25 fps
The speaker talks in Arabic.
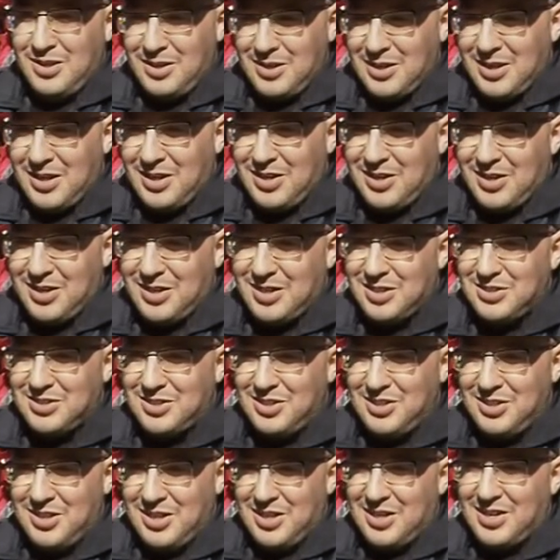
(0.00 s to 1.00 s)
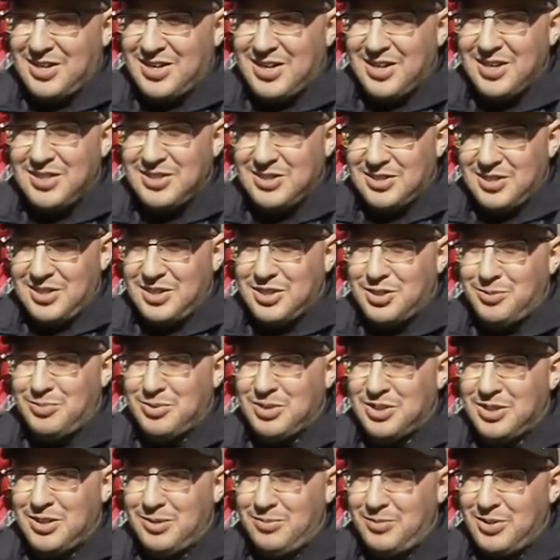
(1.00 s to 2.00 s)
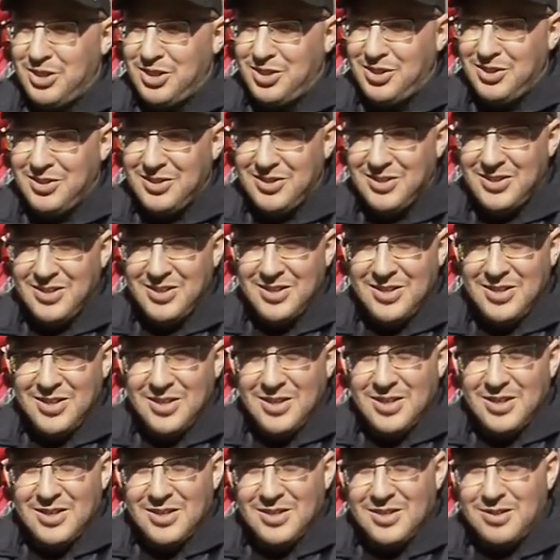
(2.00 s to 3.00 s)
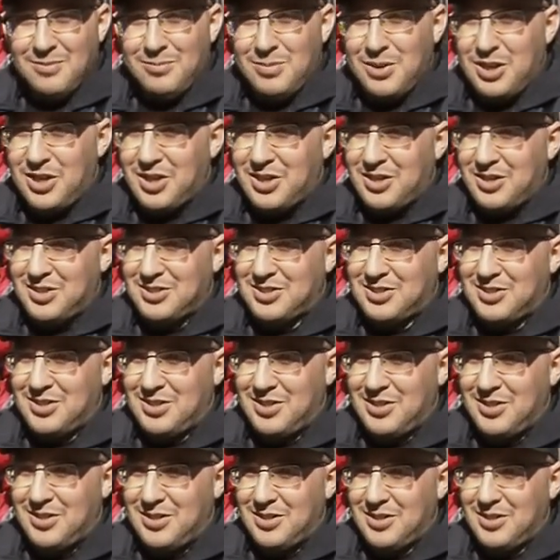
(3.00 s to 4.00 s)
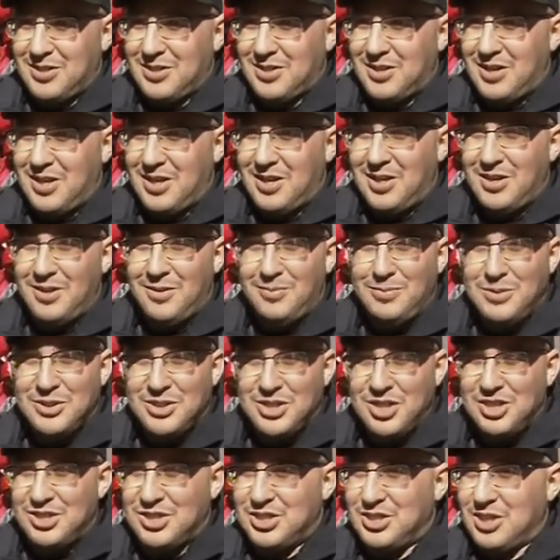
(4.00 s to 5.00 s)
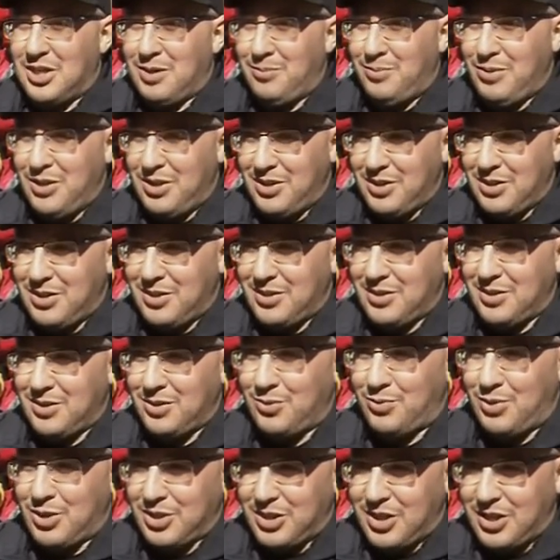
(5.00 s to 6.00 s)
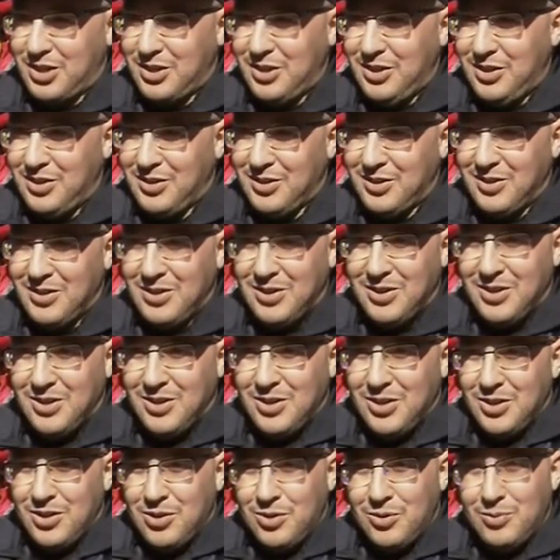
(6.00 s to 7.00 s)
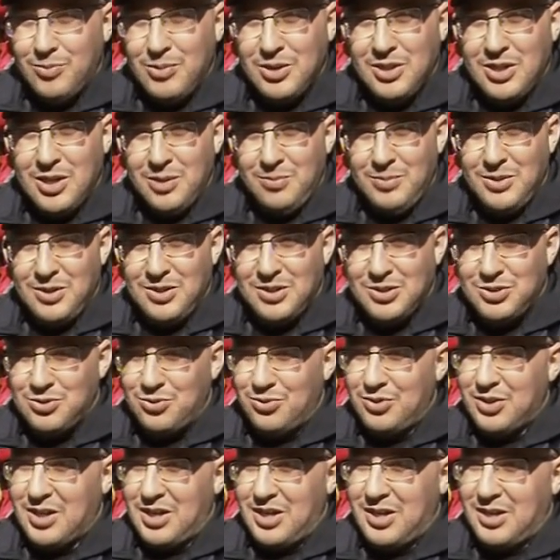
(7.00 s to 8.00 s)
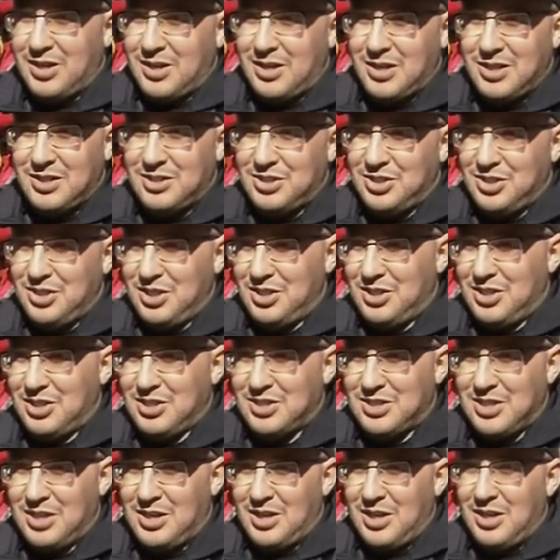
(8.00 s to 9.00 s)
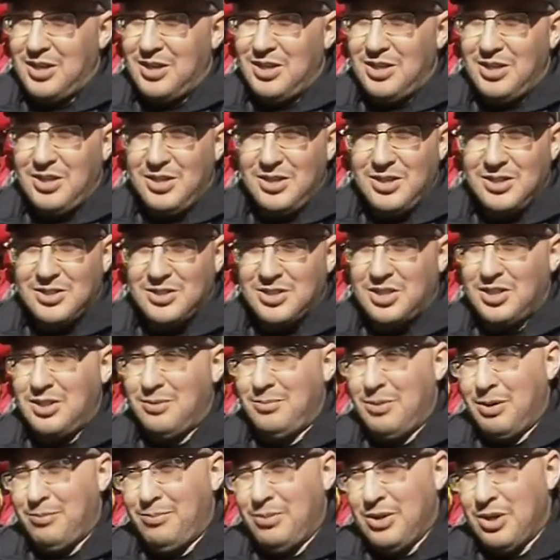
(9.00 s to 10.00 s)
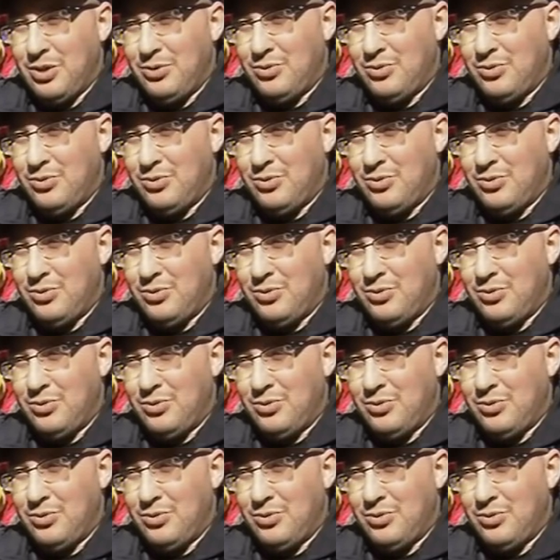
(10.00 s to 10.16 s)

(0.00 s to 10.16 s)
القرارات اللي دارها الرئيس عجبتنا مليح بالاخص آه، حل المجلس الشعبي الوطني وماذا بينا تكون قرارات جديده ان شاء الله اللي تخدم البلاد